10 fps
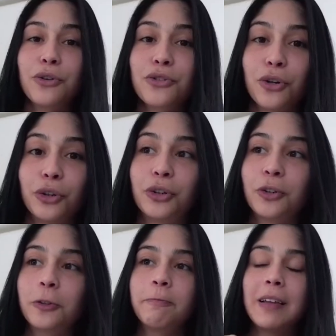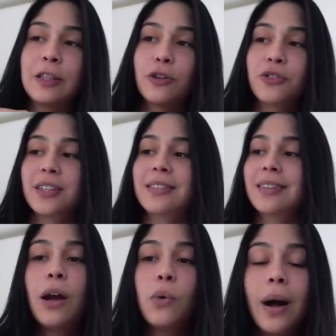cubana.
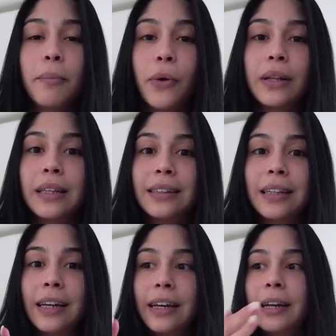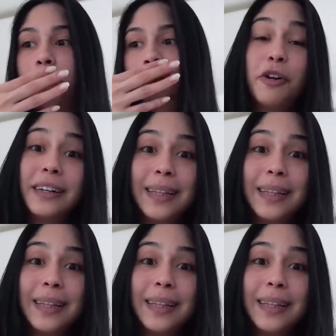Desde su canal hace contenido de